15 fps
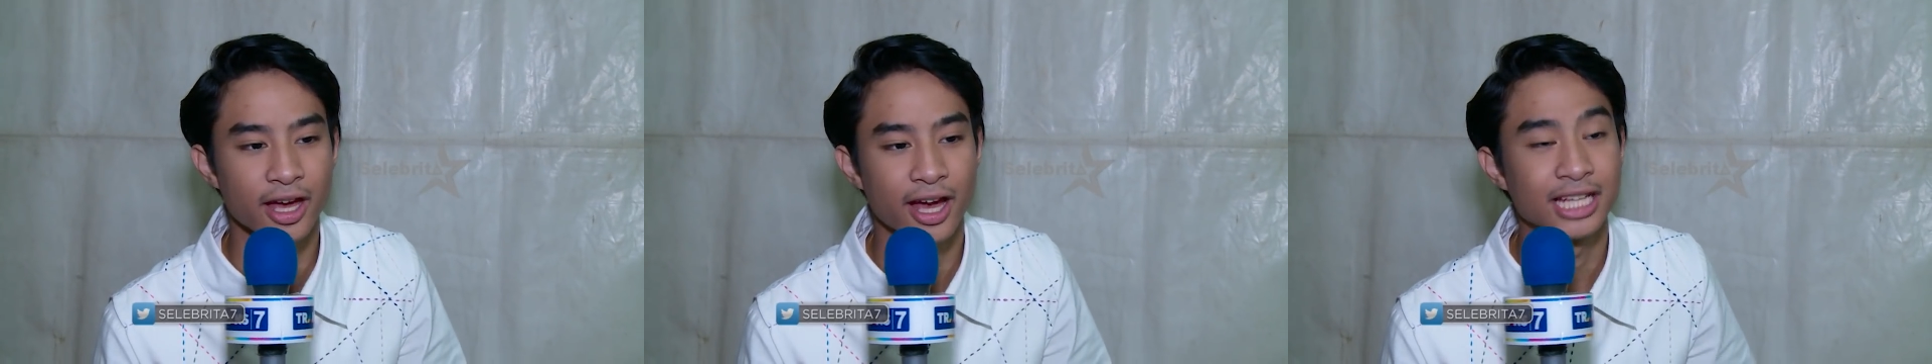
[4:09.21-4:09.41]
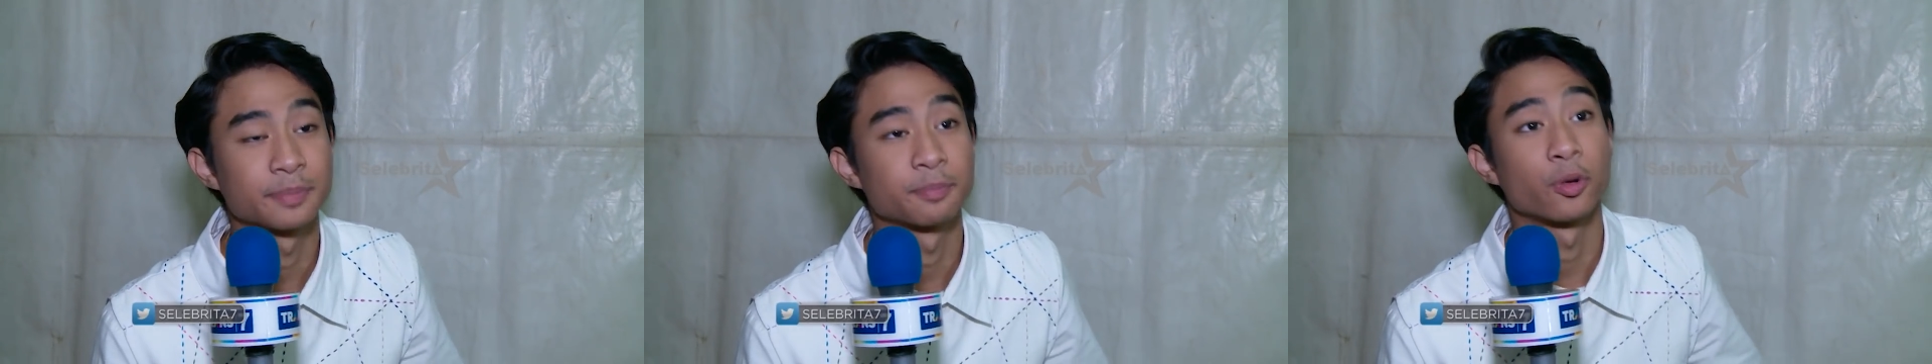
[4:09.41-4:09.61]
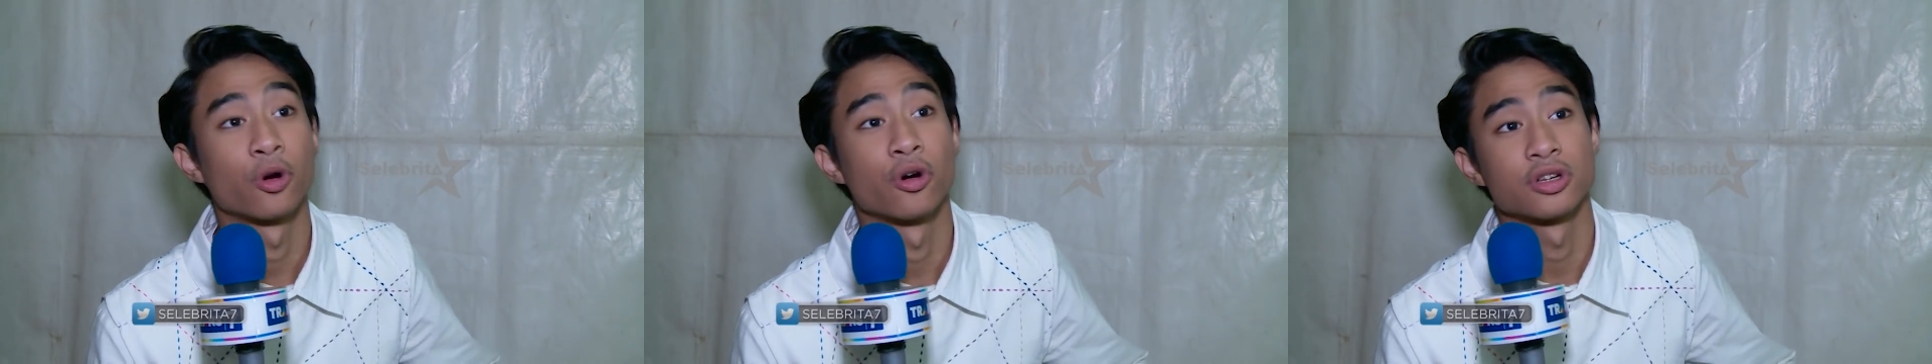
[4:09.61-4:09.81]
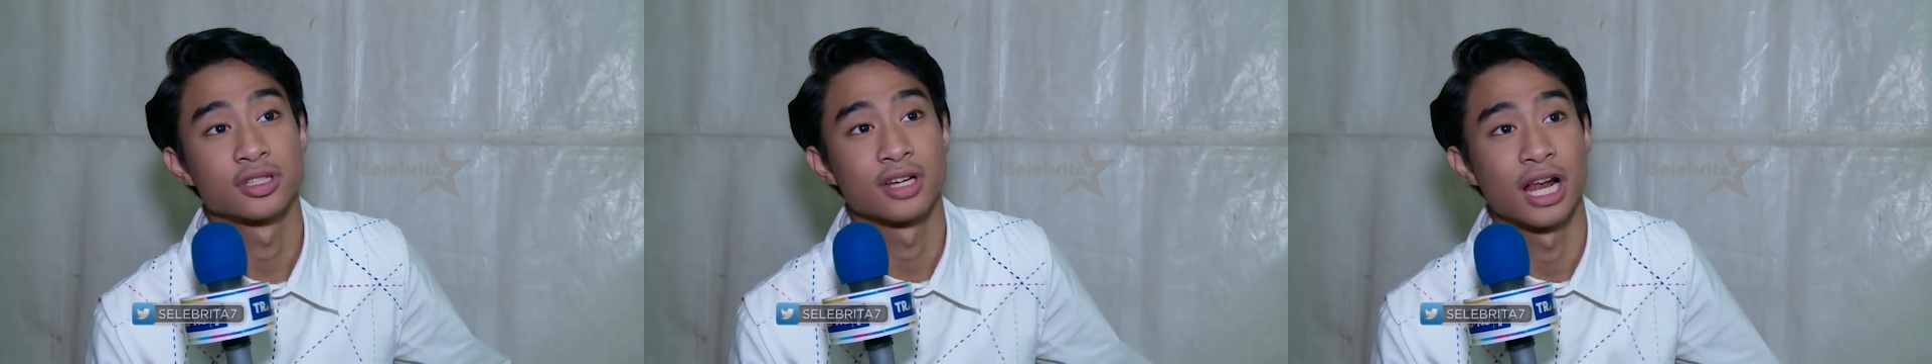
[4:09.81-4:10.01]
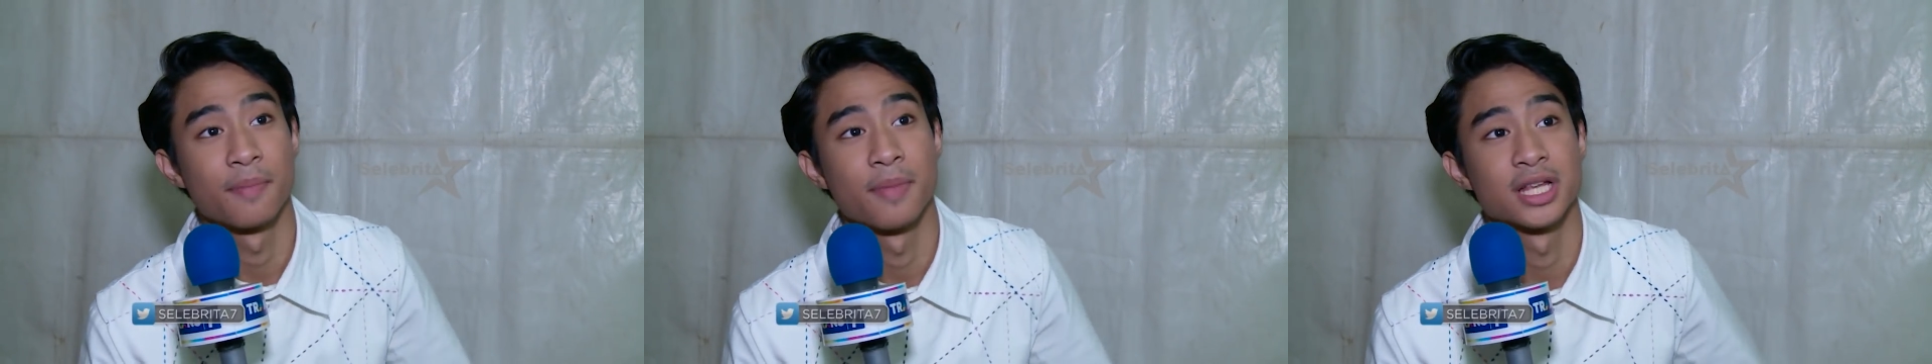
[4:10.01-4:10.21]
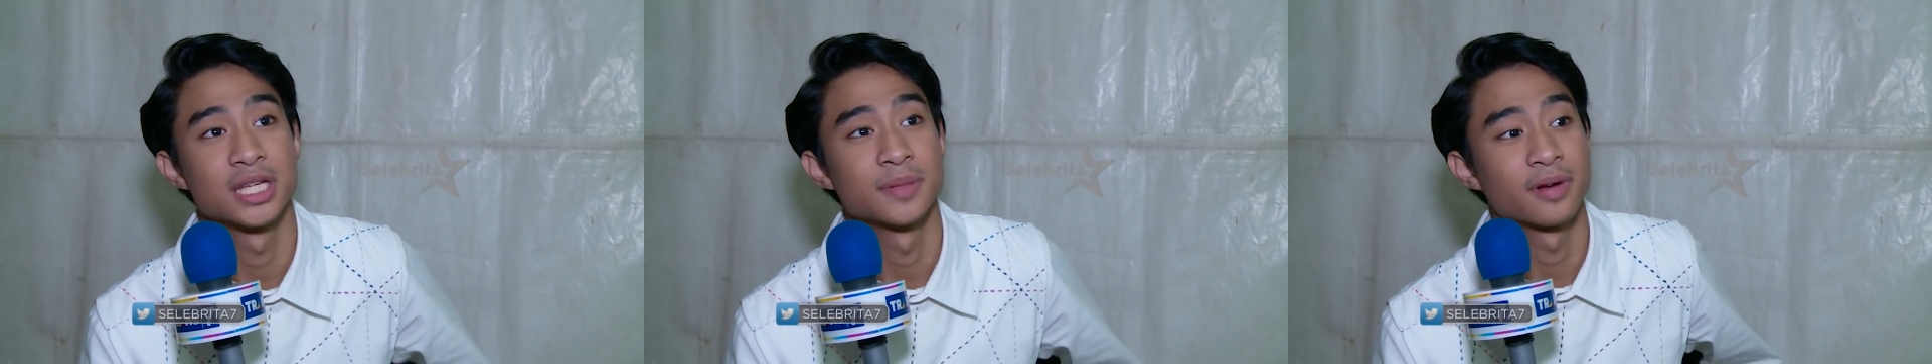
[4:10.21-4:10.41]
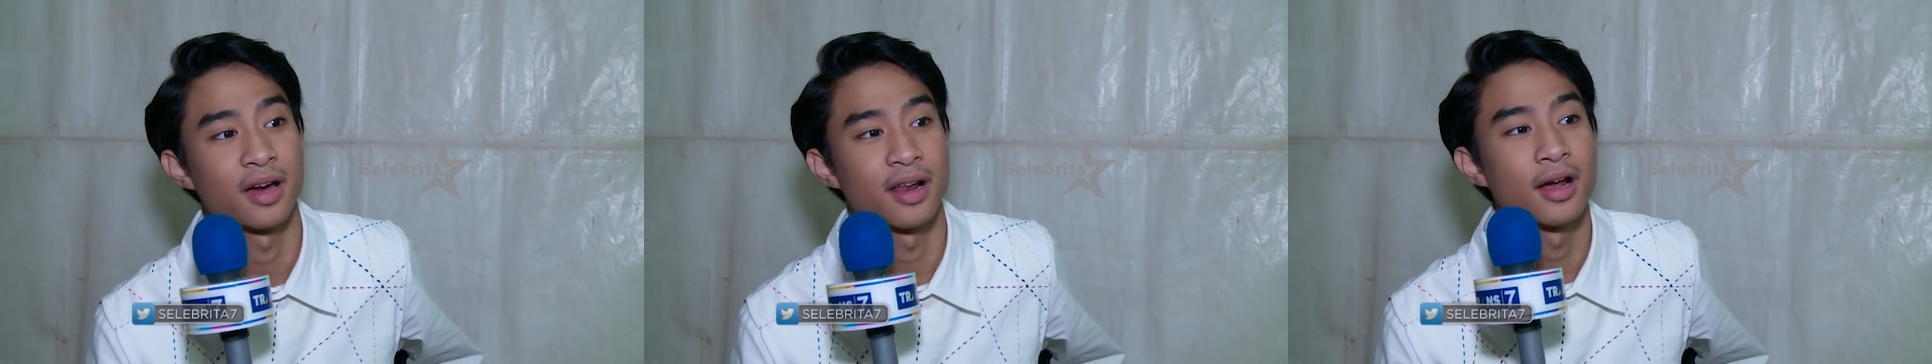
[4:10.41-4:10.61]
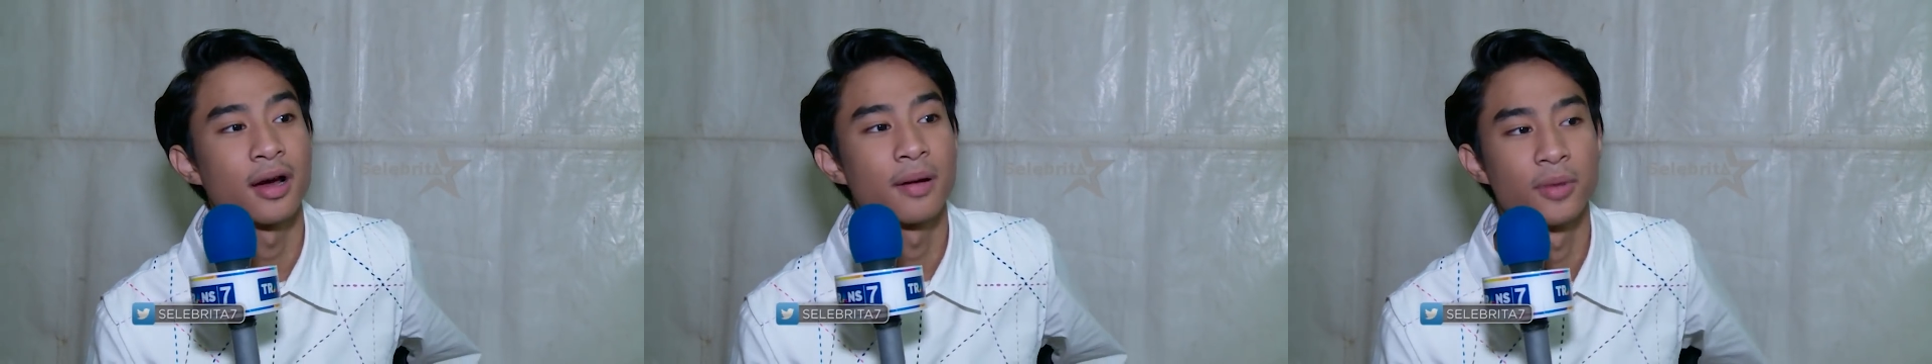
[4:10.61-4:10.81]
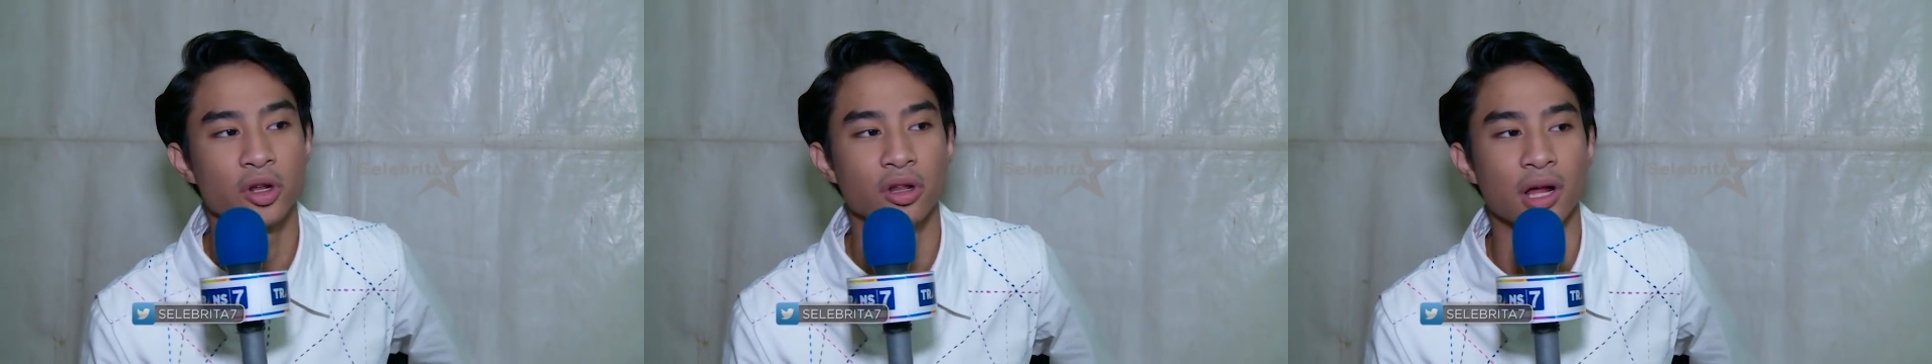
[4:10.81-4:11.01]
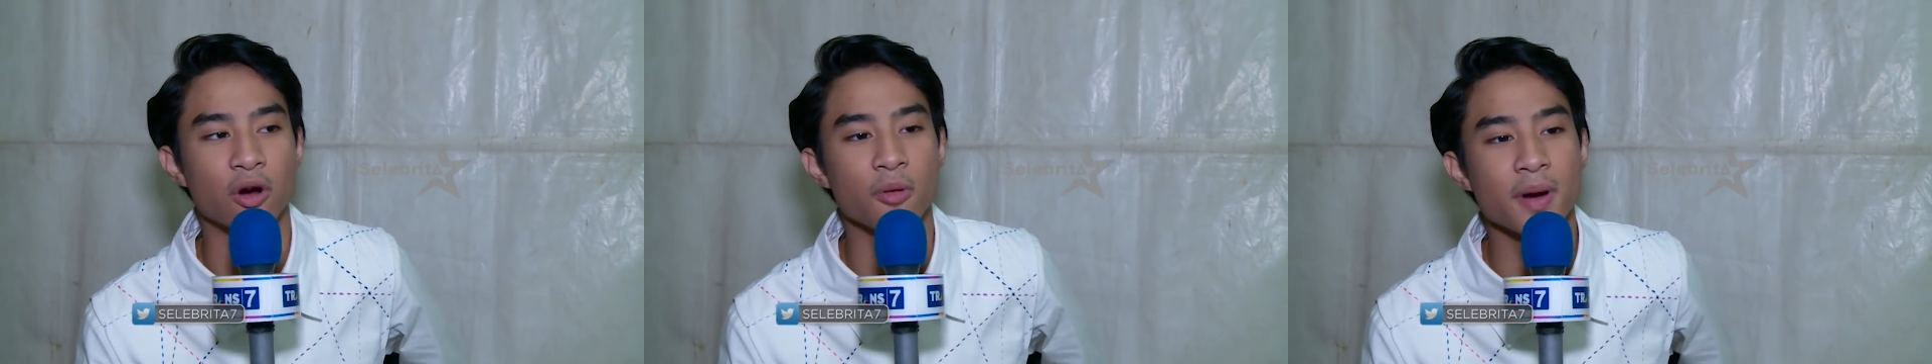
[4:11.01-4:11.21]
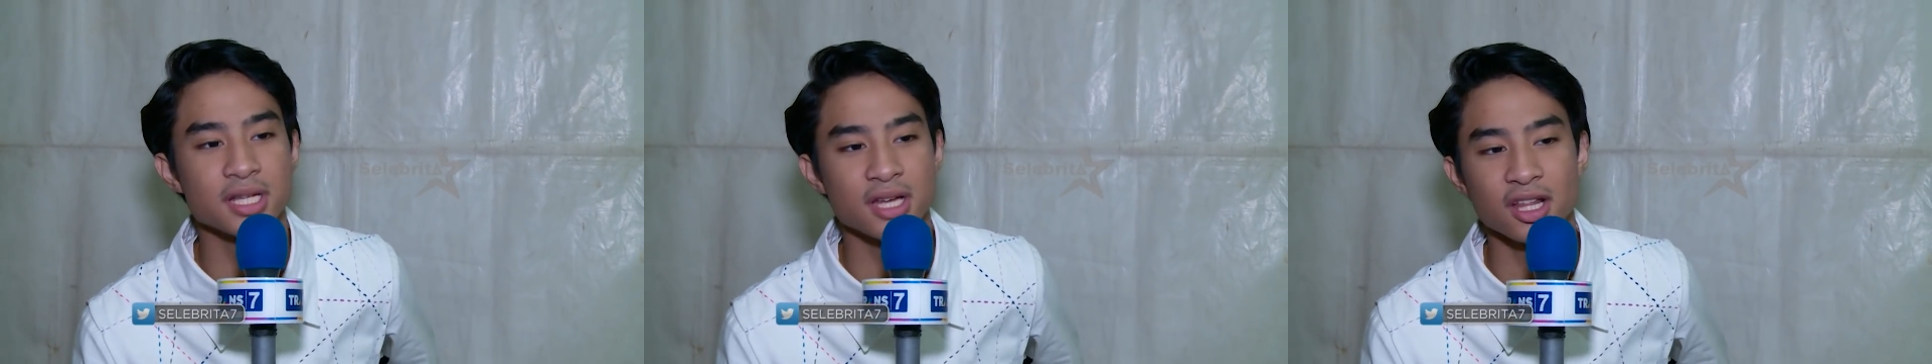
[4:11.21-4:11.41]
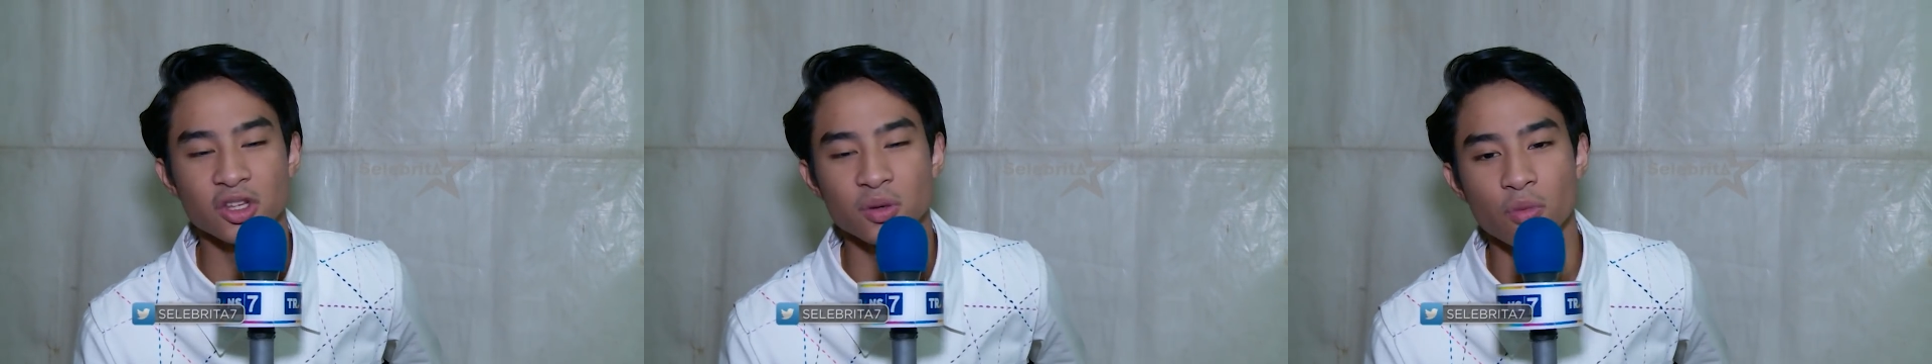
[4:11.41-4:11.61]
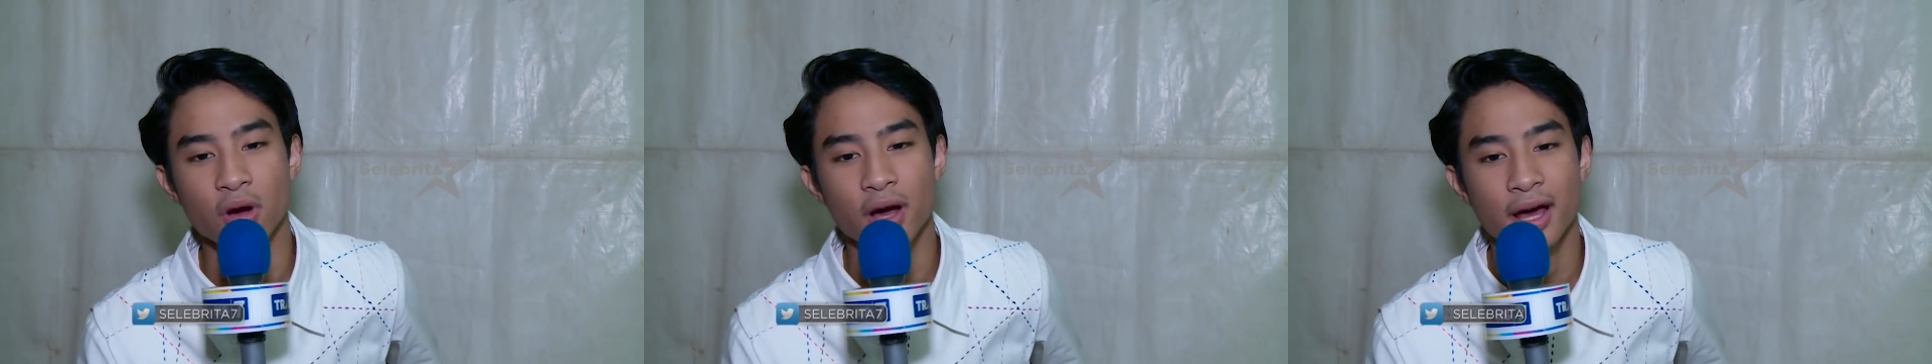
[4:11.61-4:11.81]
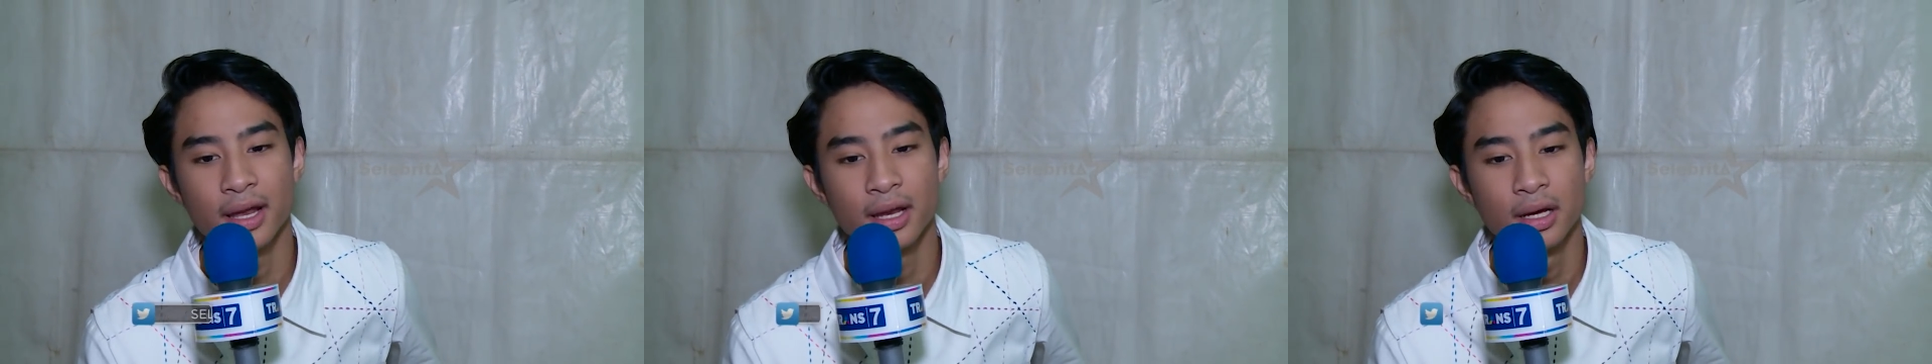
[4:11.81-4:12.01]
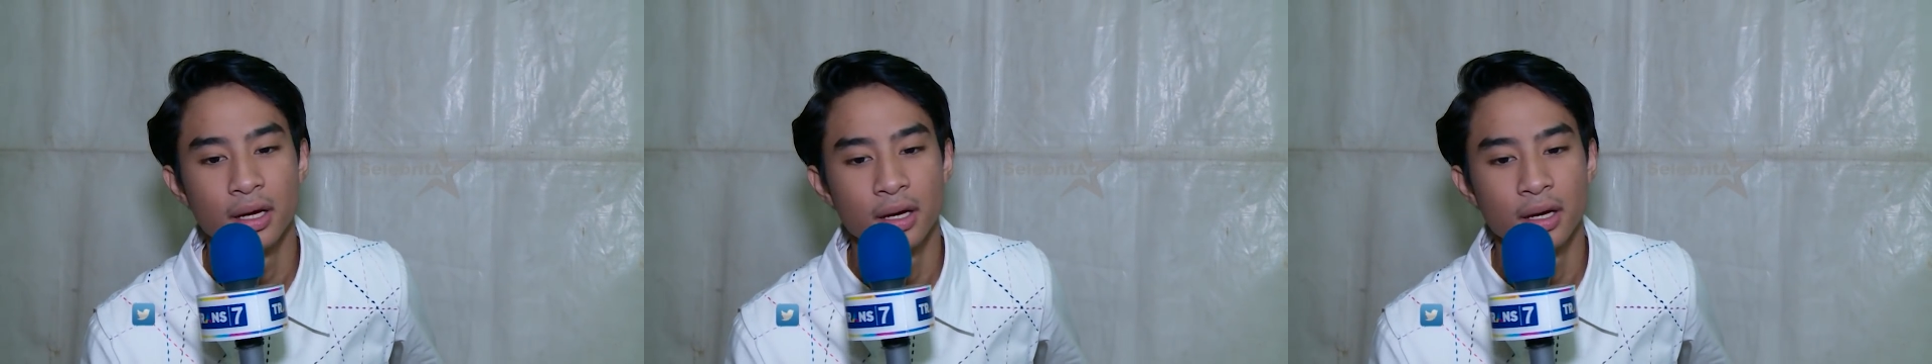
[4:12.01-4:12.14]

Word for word: expose segala macam karena menurut aku pacaran tuh bukan